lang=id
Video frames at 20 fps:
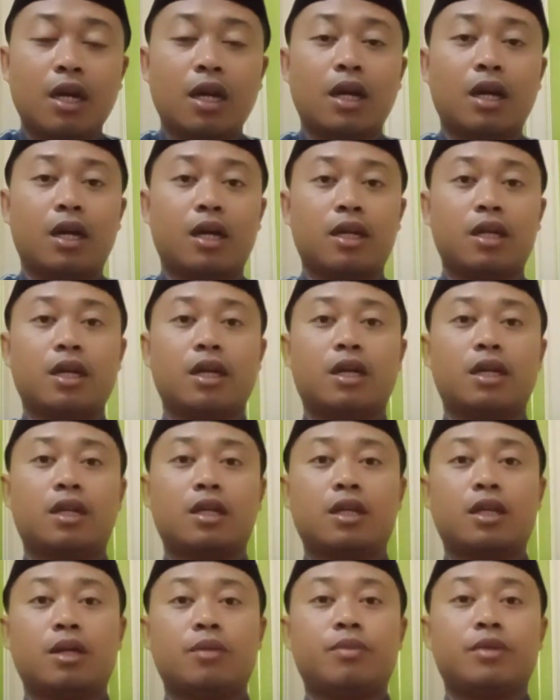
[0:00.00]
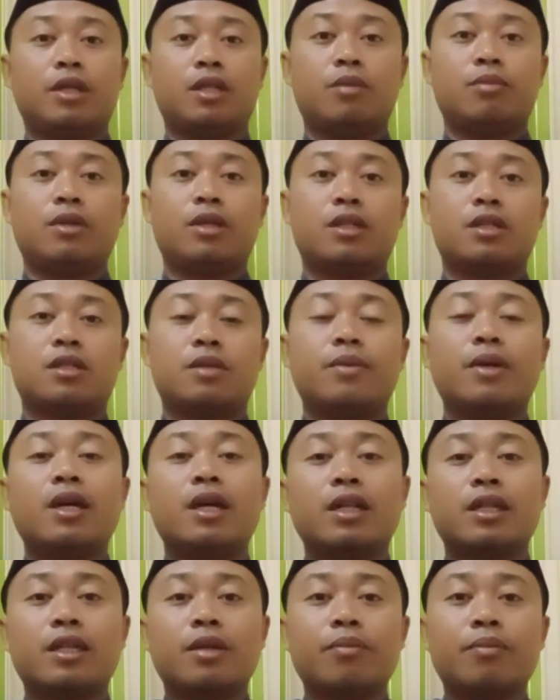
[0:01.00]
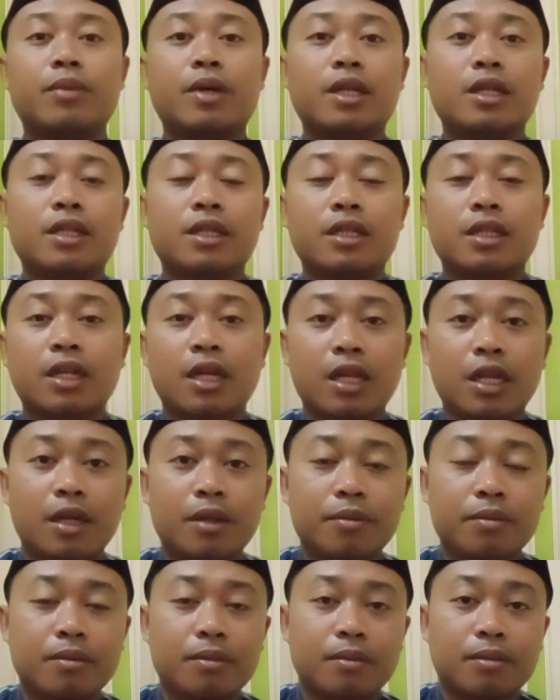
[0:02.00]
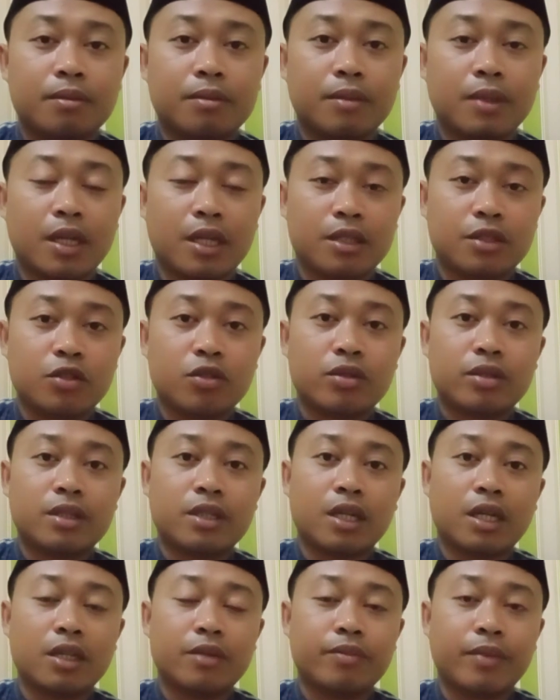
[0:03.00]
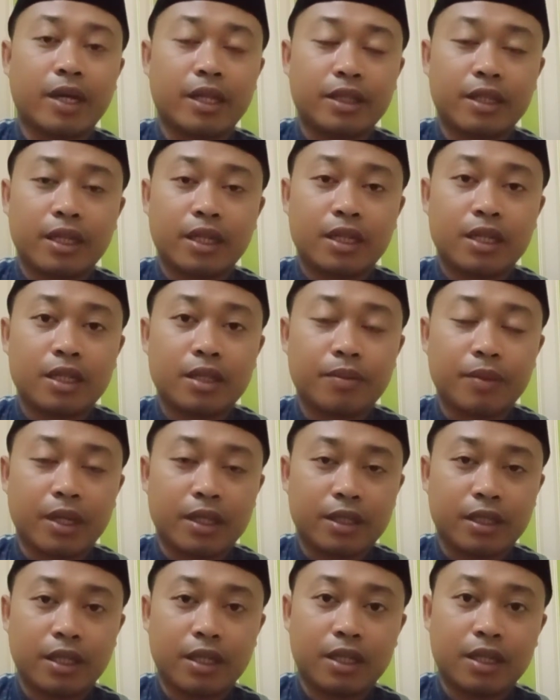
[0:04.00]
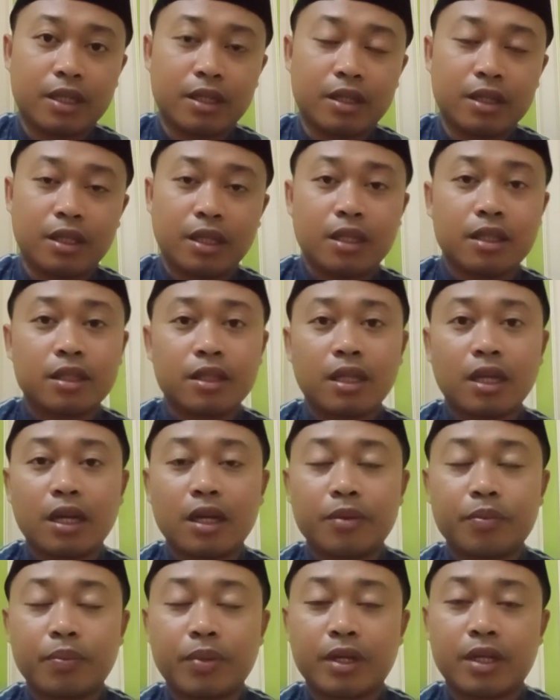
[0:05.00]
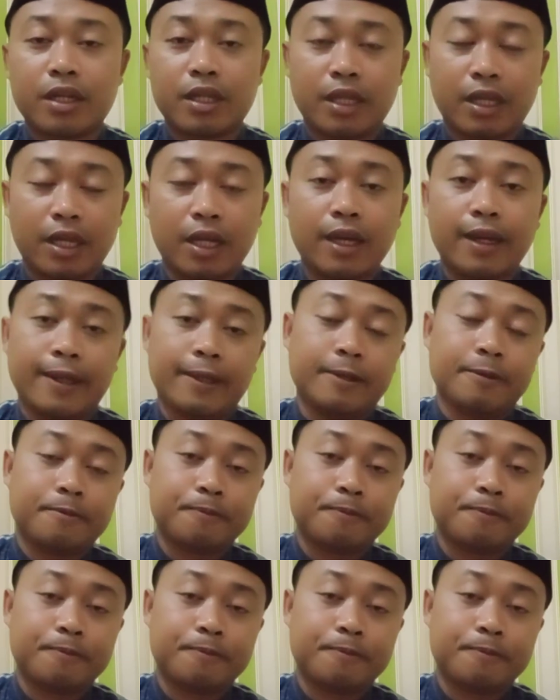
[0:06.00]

agar kami lebih semangat kembali dalam melanjutkan materi-materi tentang pernikahan.